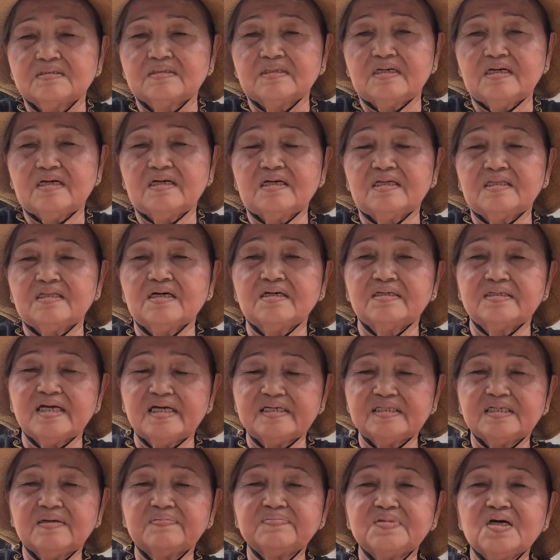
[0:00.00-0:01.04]
thì à, từ
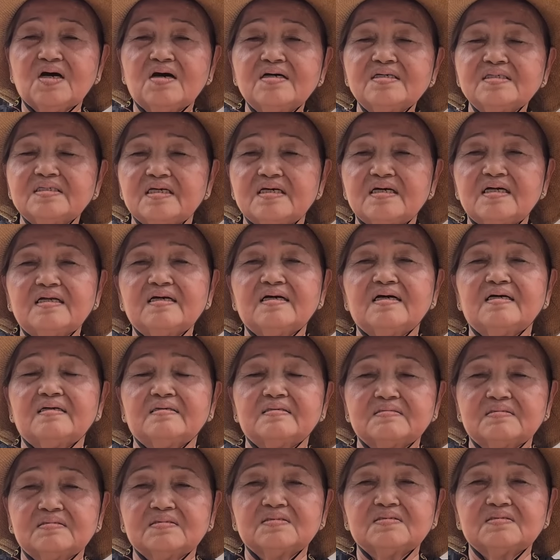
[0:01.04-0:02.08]
đây sắp tới sẽ
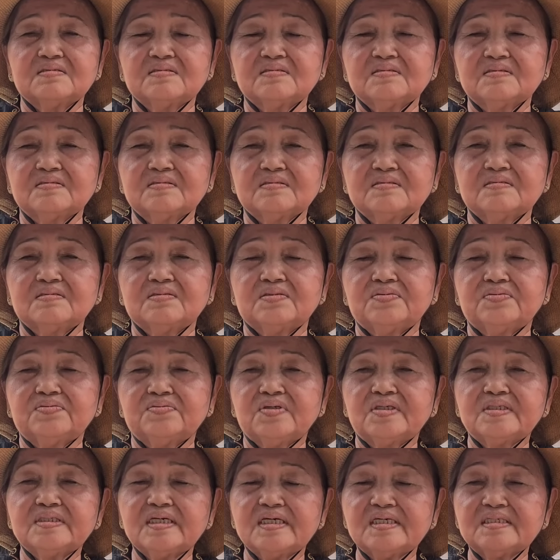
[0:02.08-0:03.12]
là
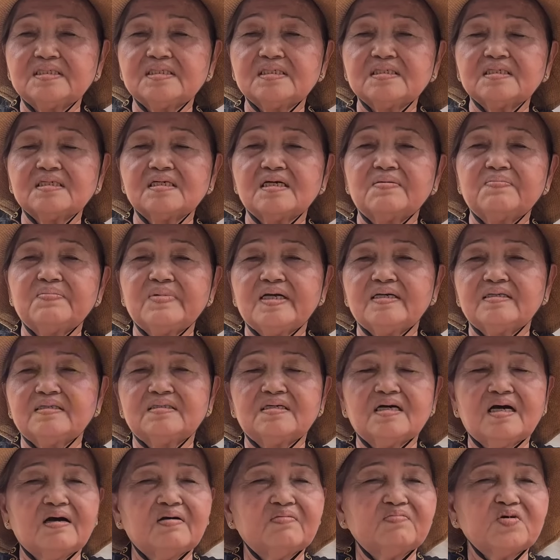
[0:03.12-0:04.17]
quanh đây sức camen
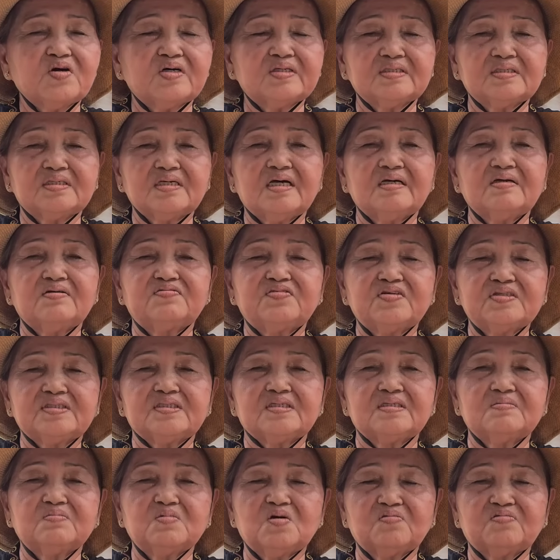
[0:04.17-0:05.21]
tha mon thây phát
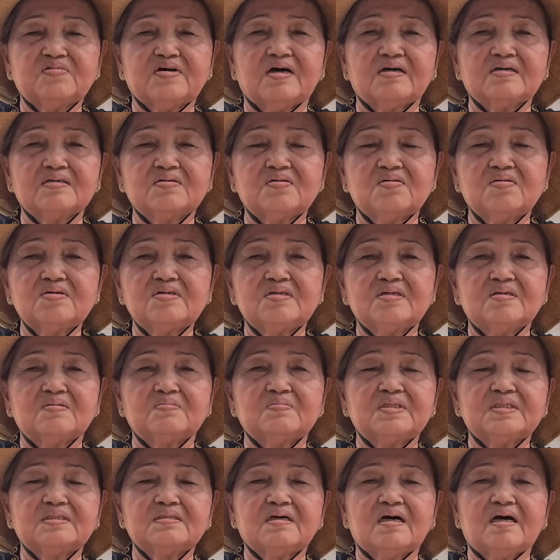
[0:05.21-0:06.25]
sinh mâu phật nói về
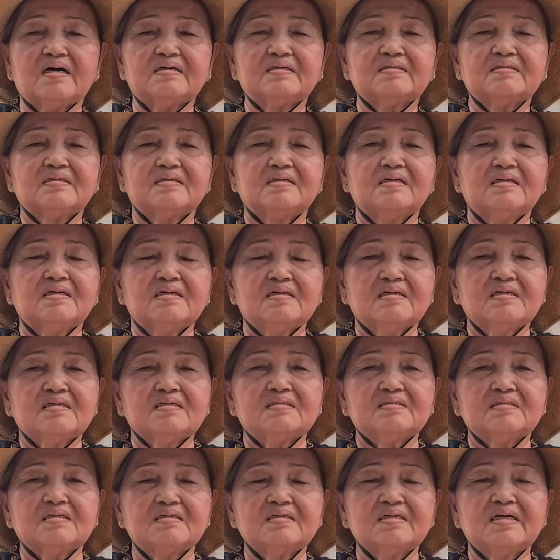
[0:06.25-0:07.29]
minh tại
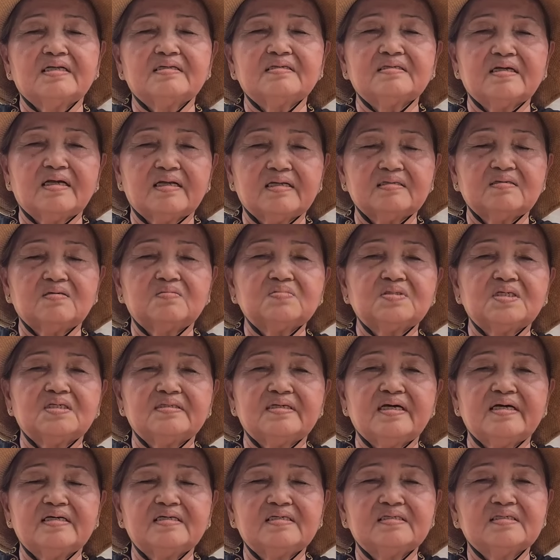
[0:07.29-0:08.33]
sự hành trình cũng từ
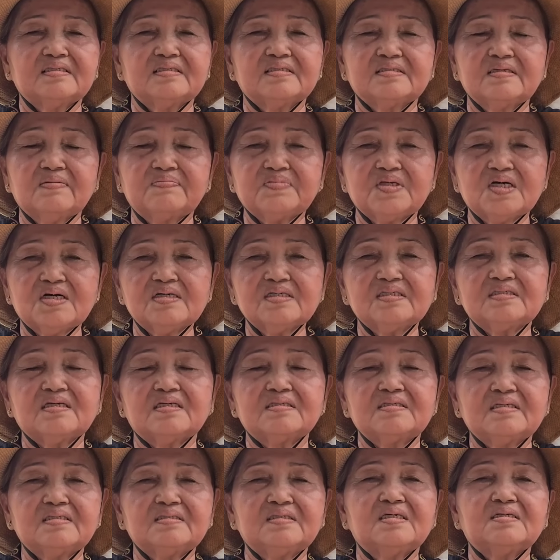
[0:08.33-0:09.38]
đây sắp tới sẽ
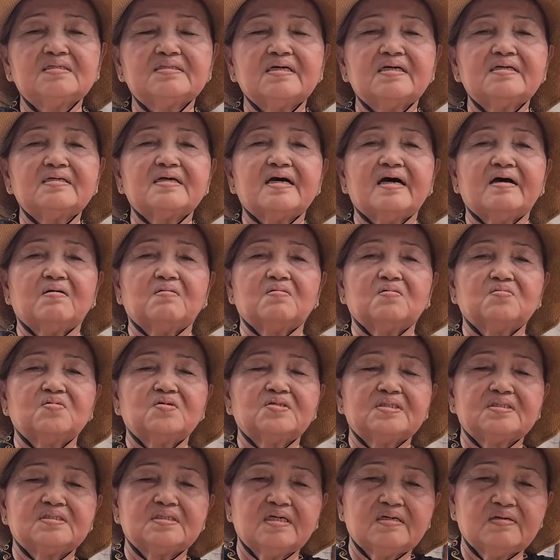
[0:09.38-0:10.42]
tương như thế nào
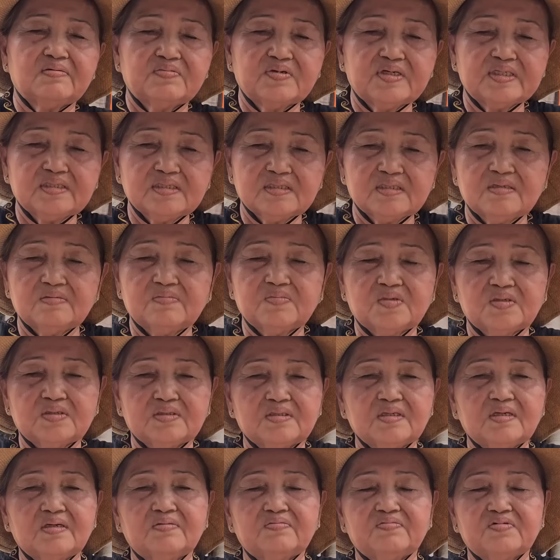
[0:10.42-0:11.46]
quanh thây phát sinh mâu
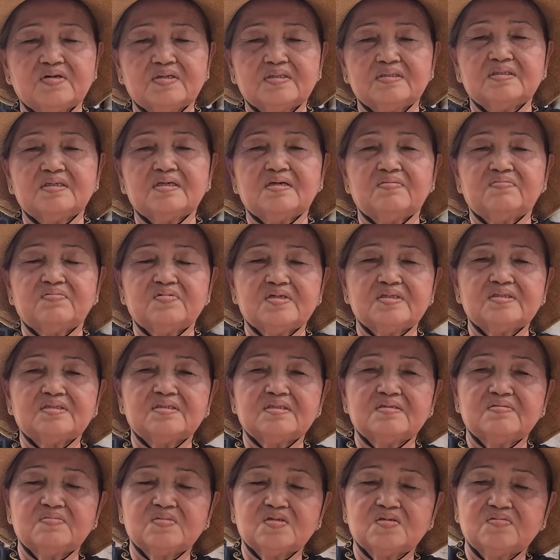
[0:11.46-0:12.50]
thầy quanh thây phát
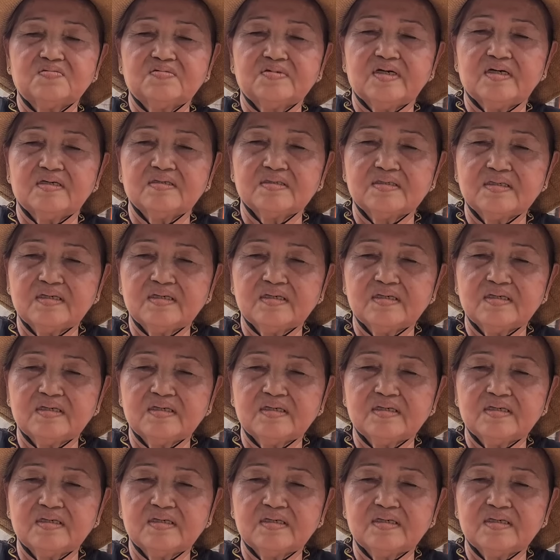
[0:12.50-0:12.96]
sinh mâu phật